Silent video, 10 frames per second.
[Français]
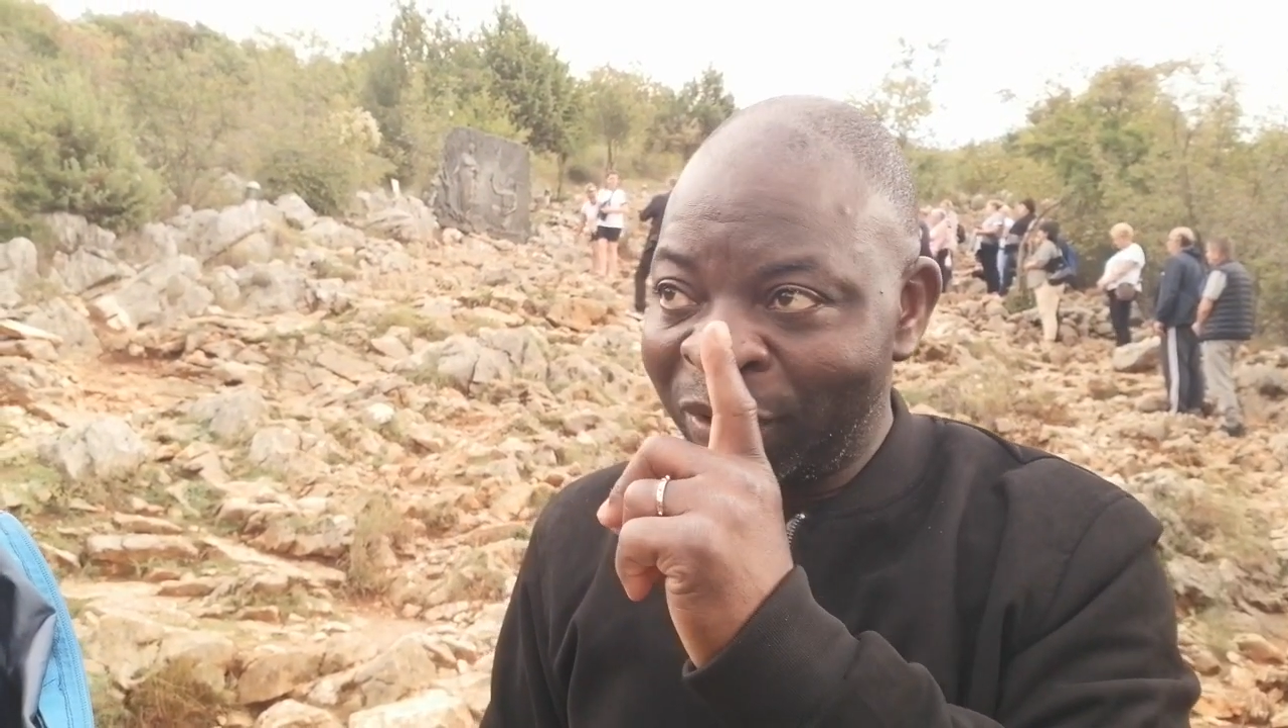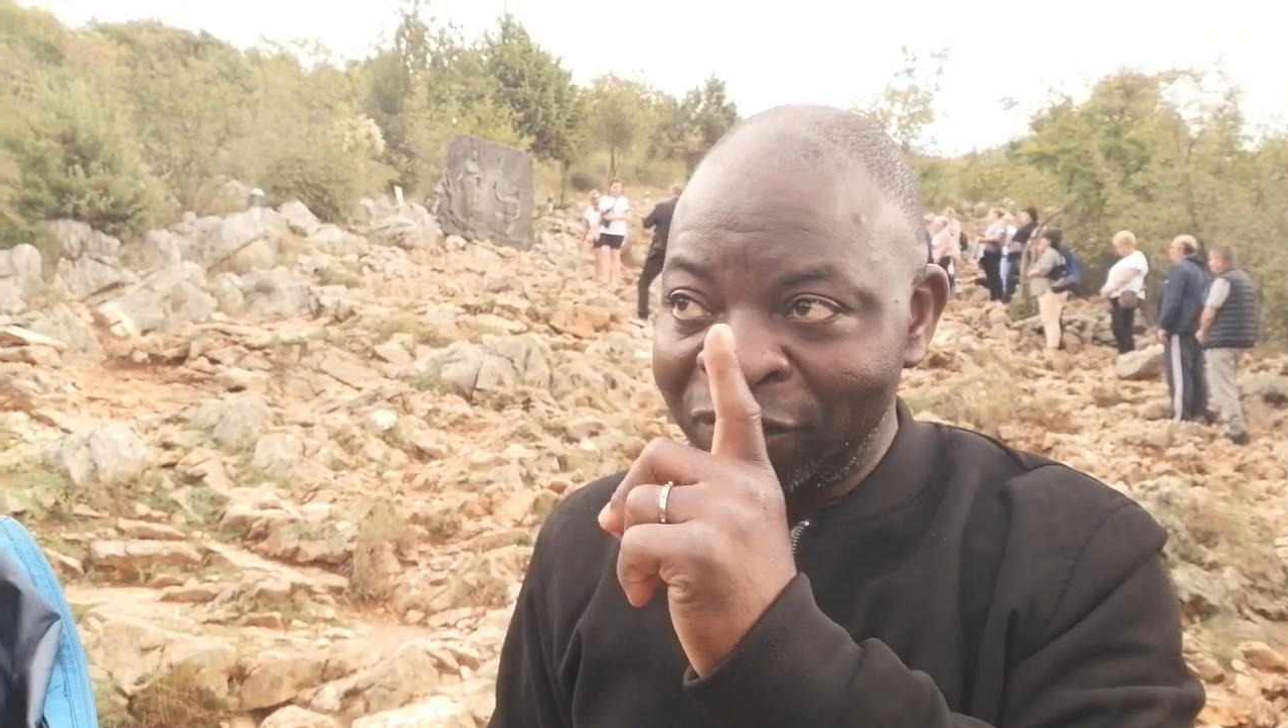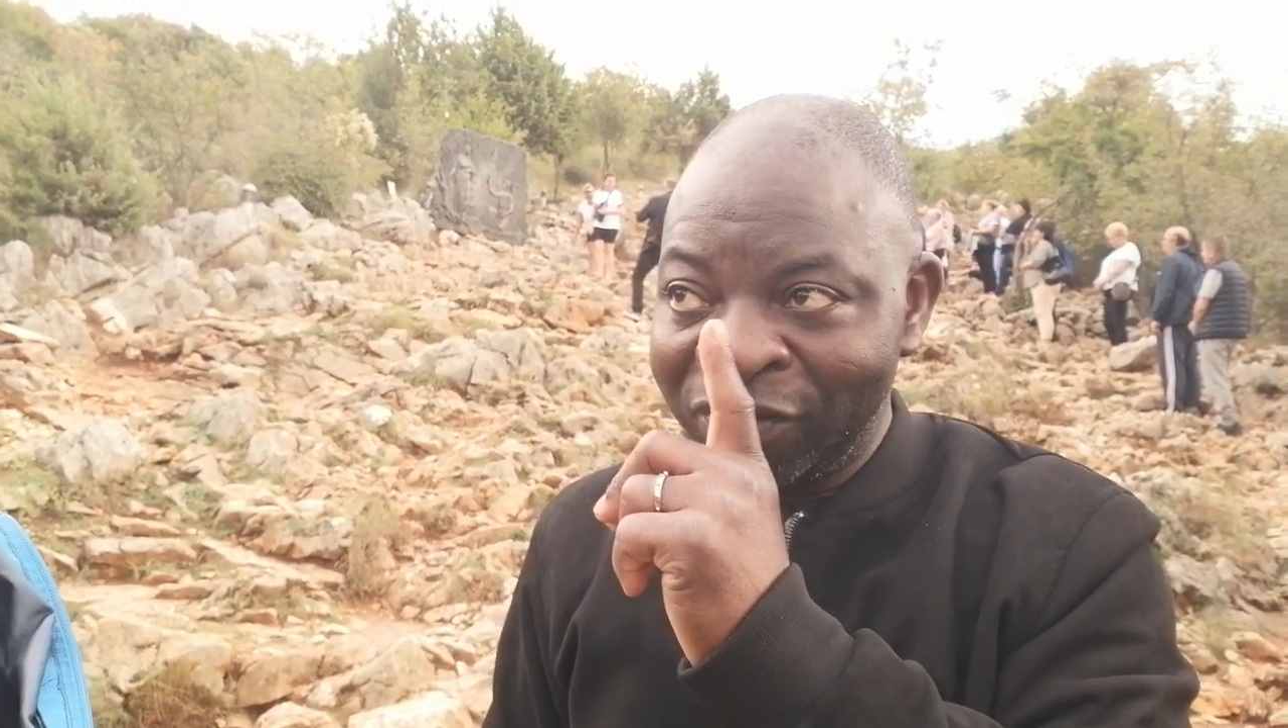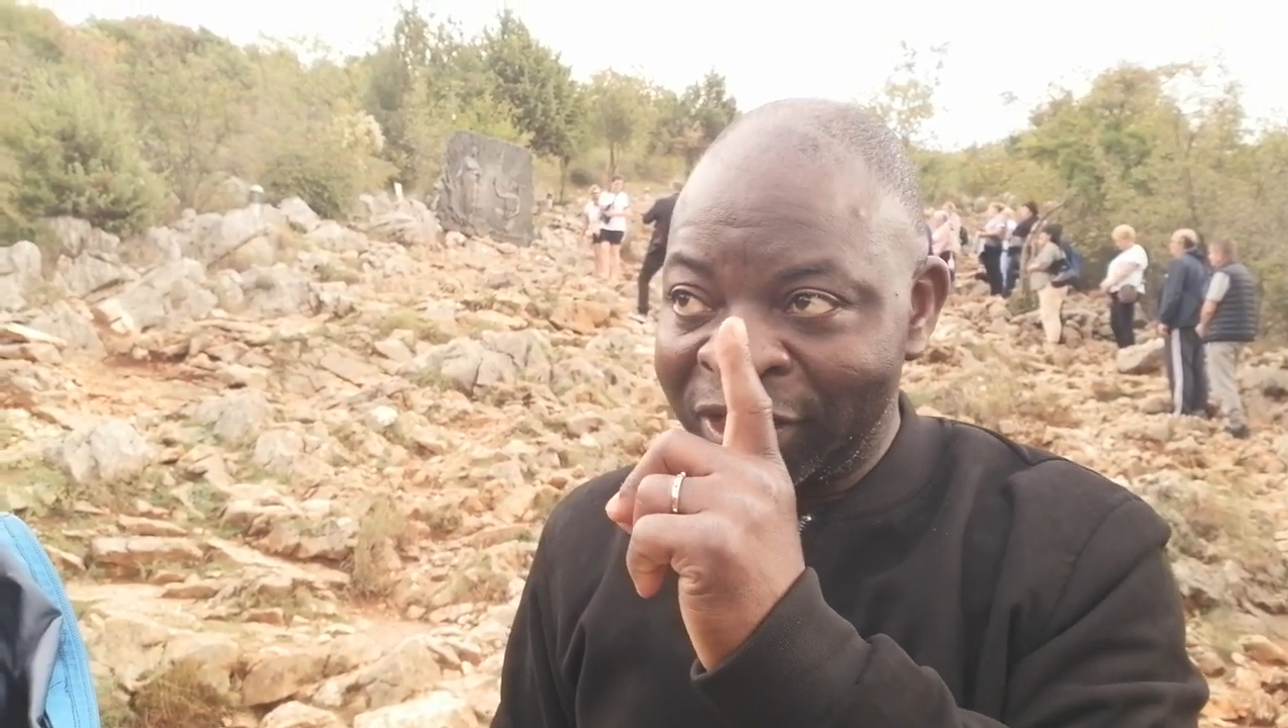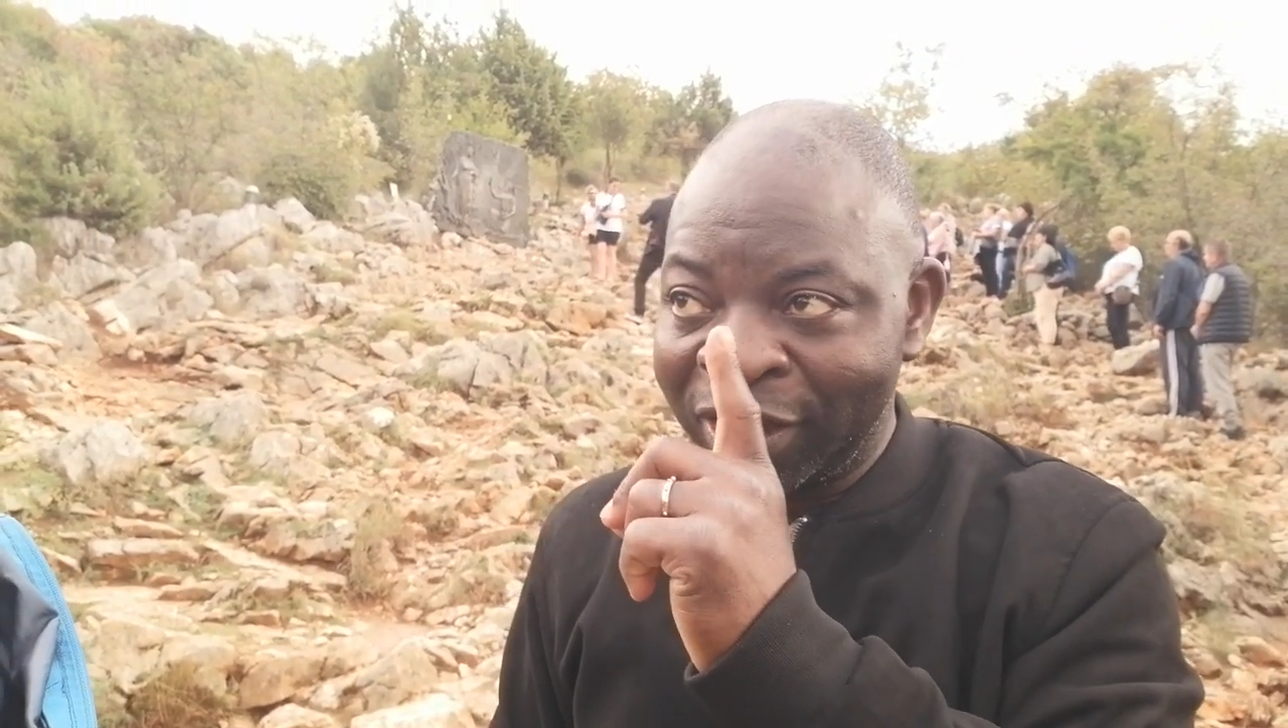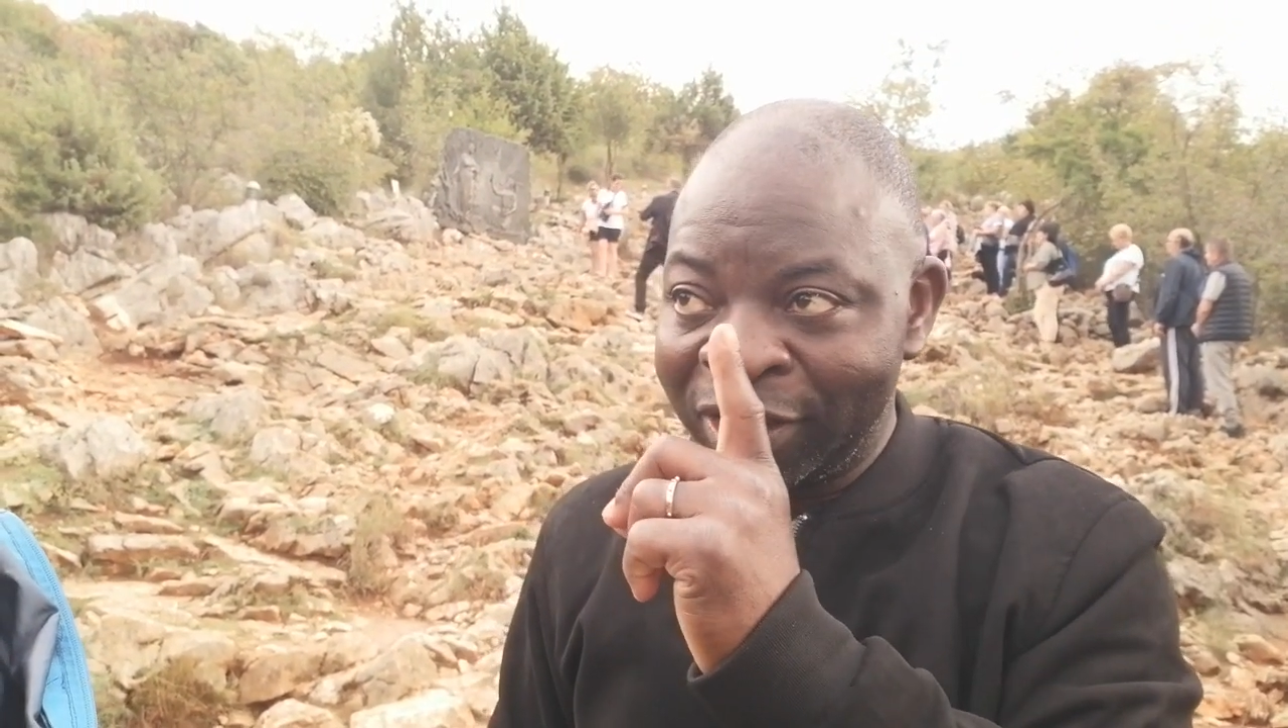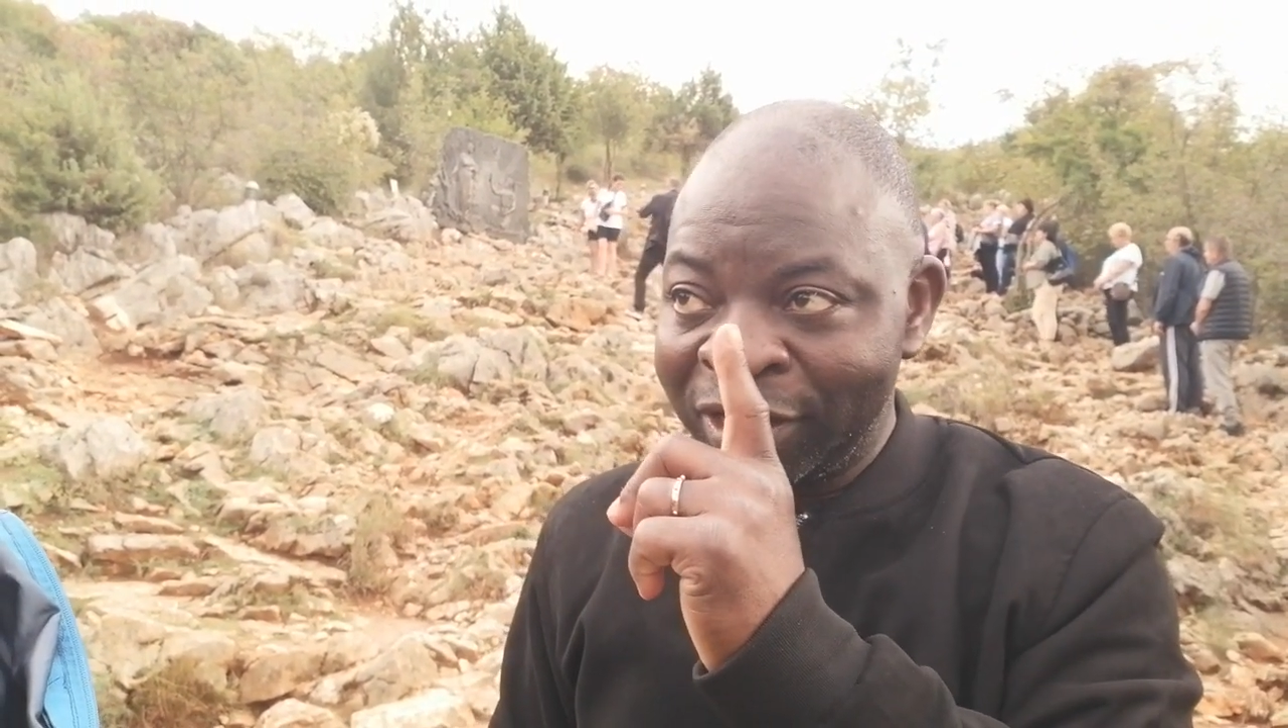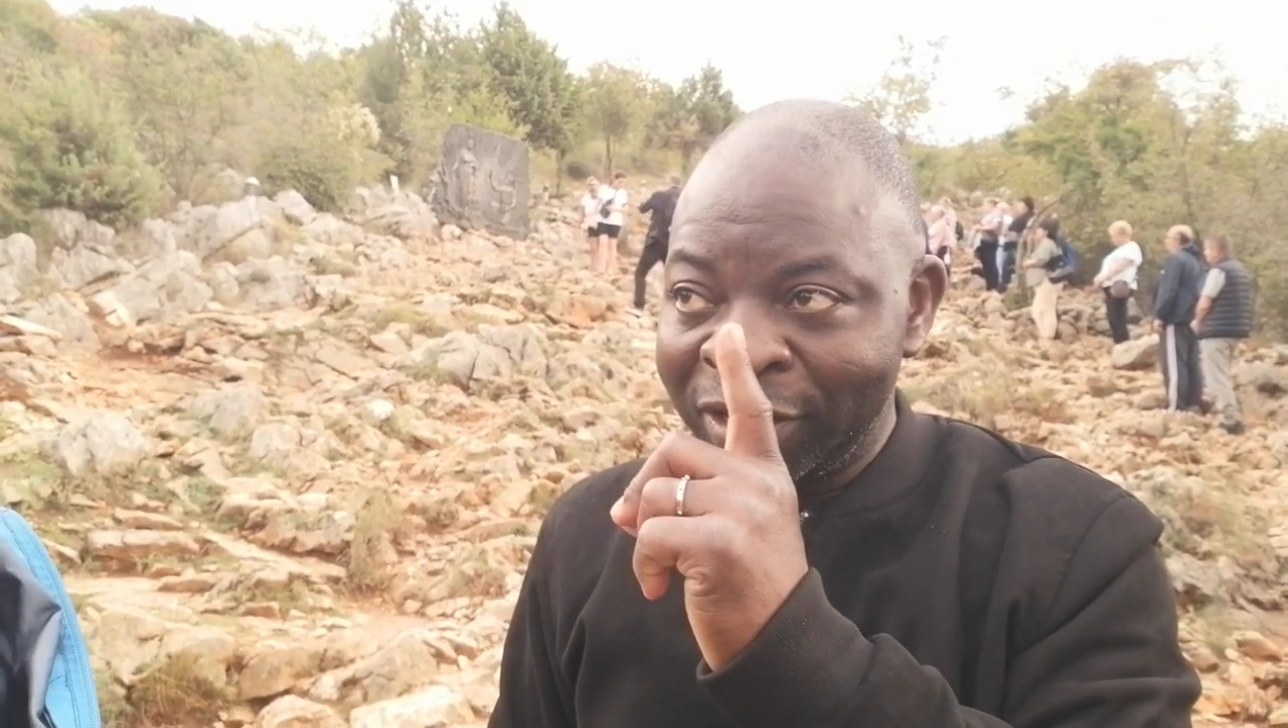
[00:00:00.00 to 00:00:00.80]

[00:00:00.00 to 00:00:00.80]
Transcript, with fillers: pas vu ça.